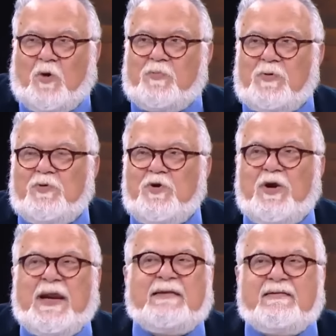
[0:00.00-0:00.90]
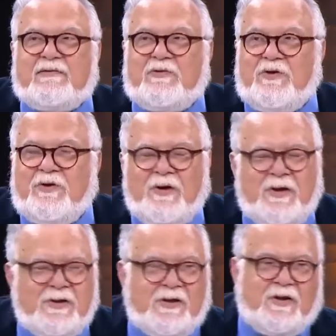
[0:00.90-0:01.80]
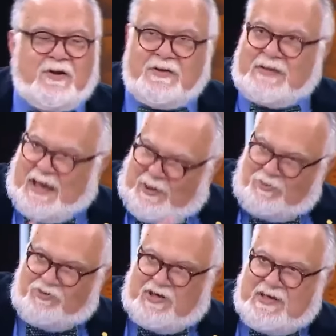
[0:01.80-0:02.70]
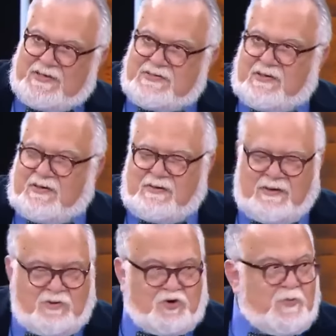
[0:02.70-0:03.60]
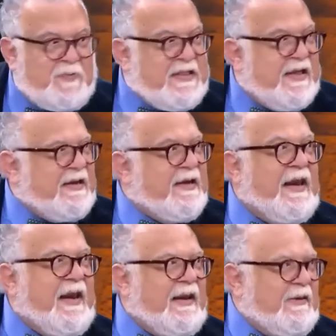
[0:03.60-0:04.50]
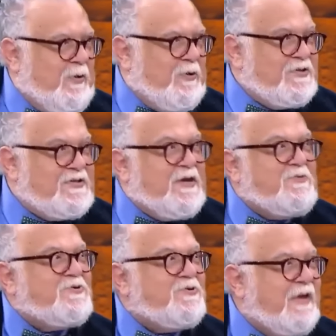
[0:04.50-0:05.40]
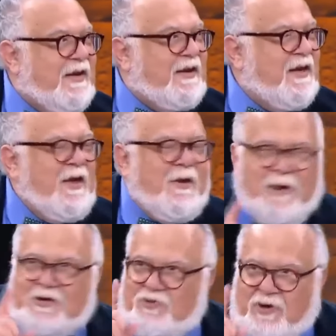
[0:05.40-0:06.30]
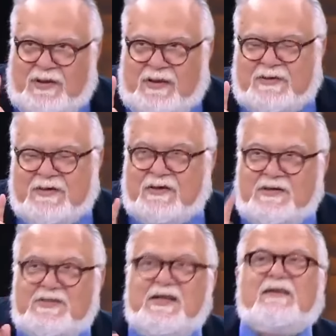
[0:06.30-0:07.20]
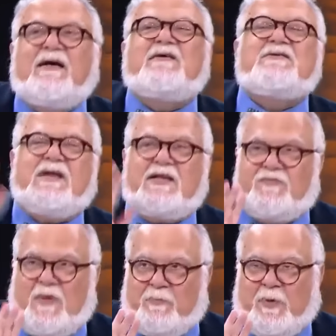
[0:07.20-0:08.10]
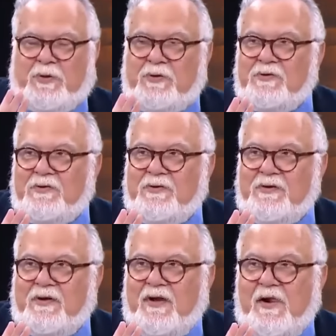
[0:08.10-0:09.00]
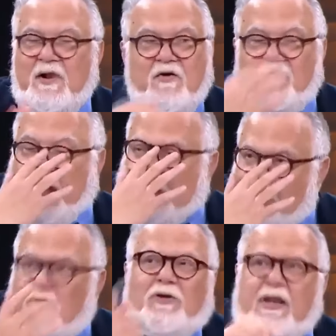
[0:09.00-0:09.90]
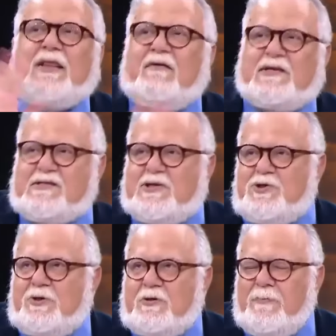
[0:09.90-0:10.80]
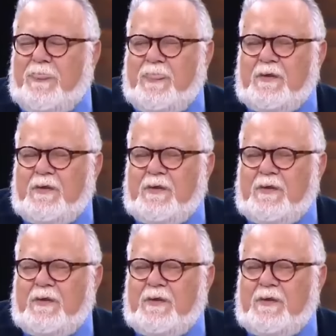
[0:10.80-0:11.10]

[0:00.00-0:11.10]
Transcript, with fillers: Toplumu yönetir diyor. Daha önceki yazılarında Jüpiter'in eli diyor. Zeus'un eli. Hı hı. Bak çok enteresan. Hristiyan tanrısına atıf yapmıyor. Hı hı. Fakat sonra ondan da vazgeçiyor.